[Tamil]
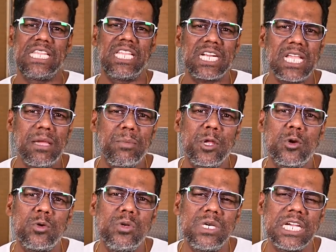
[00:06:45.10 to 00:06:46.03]
நிறைய
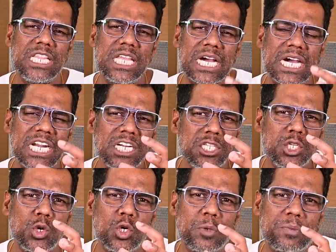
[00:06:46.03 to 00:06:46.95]
பேரும் இந்த கரன்சி
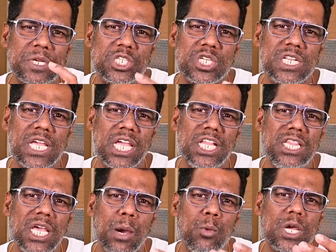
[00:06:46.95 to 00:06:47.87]
நோட்டு பிரச்சனையை
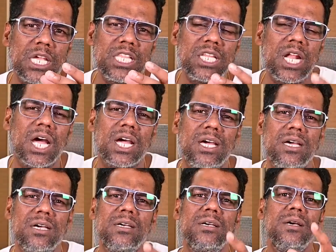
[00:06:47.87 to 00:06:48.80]
இந்தியாவுக்கு எதிராக
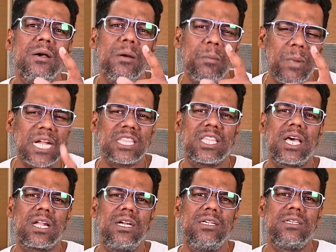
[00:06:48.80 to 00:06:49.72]

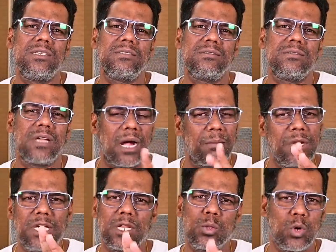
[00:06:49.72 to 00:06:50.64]
பார்த்தார்கள்
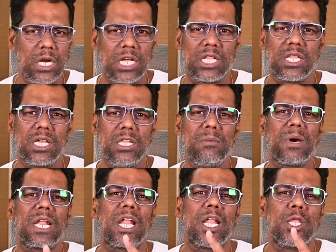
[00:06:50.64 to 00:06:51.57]
அப்படிங்கிறது உங்களுக்கு தெரியும்
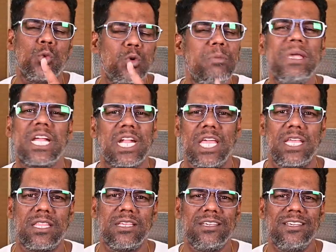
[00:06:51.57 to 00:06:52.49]
ஆனால் அது உண்மை
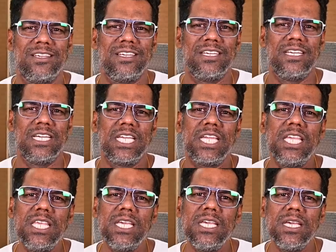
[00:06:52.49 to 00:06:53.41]
கிடையாது
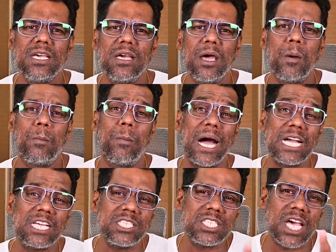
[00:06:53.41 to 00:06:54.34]
இது
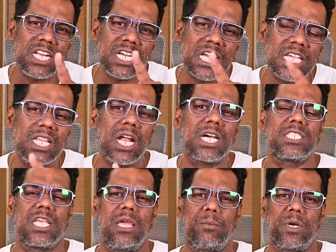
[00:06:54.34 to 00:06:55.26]
பாகிஸ்தானுக்கு எதிராக
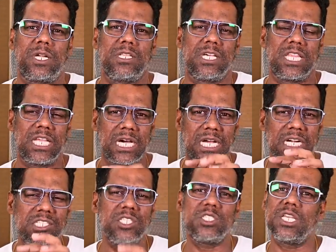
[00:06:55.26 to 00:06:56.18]
செய்யப்பட்டது அந்த
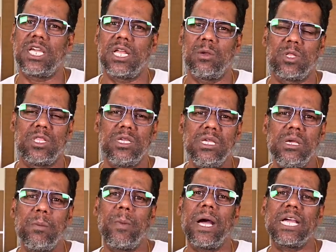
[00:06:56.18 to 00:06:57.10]
கரன்சி சிக்கல் வந்து
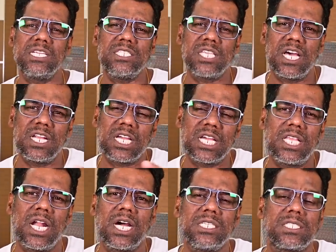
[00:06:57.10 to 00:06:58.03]
பாகிஸ்தானுக்கு
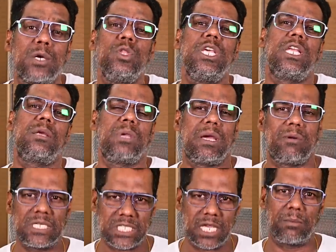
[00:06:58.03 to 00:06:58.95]
எதிராக சவுதி
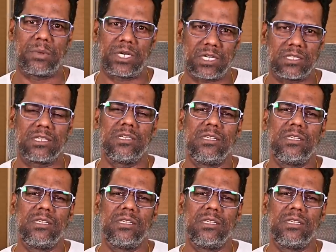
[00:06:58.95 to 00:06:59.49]
அரேபியாவால் செய்யப்பட்டது